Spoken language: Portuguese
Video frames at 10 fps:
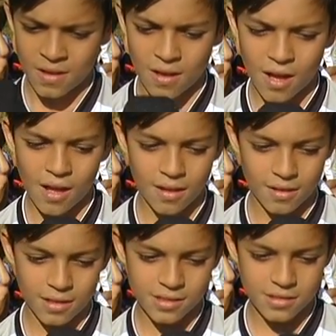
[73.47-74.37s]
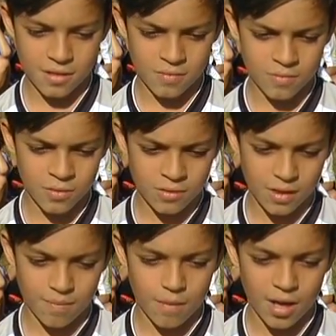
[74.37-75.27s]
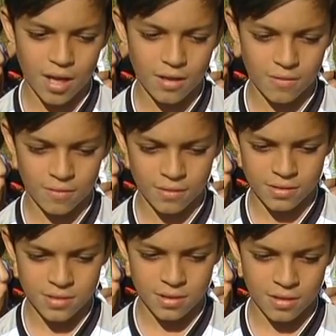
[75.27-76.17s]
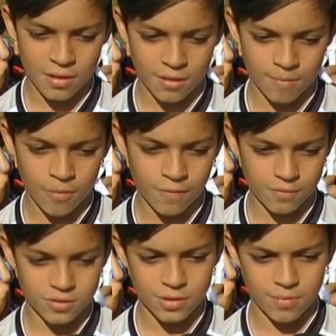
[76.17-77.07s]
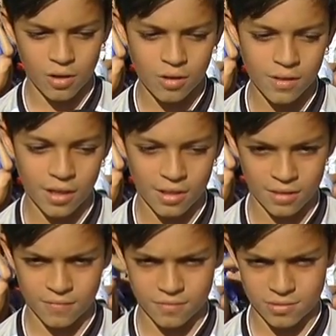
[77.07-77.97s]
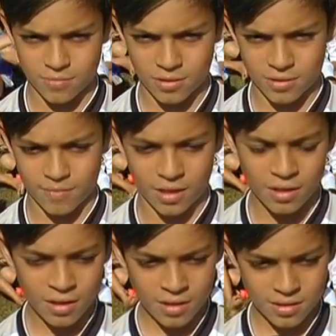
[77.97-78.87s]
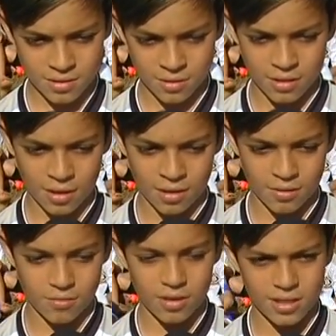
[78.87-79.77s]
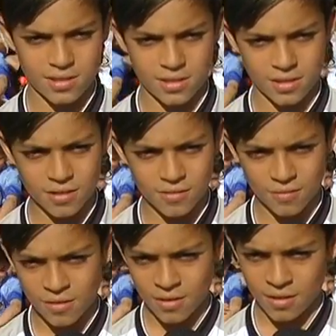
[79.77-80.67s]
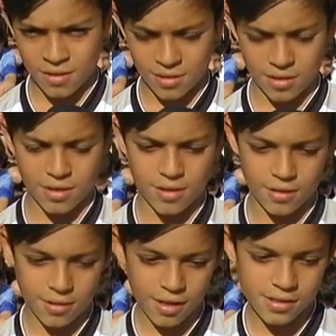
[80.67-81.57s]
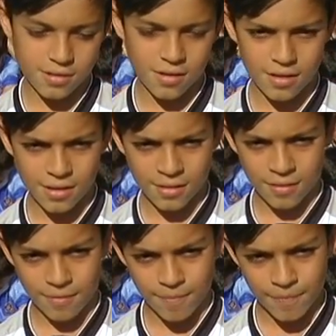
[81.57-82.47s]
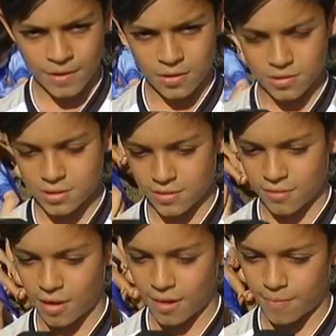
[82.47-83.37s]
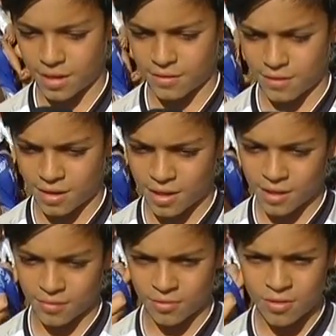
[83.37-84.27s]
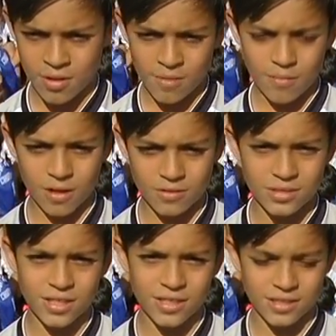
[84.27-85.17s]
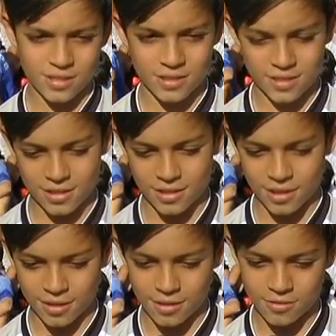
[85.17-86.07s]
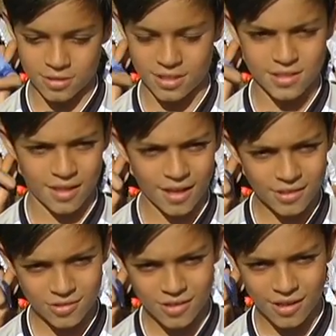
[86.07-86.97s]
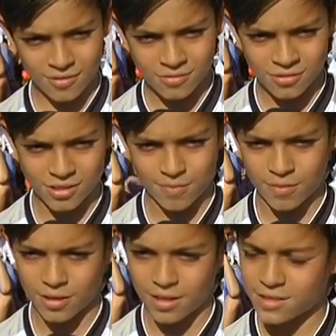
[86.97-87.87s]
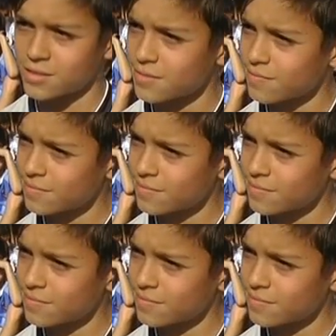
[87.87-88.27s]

Ah, eles têm um bom trabalho, ensina bom futebol e além do futebol também tem educação e é isso aí, né? continuar aprendendo para um dia, se Deus quiser, jogar em algum time grande.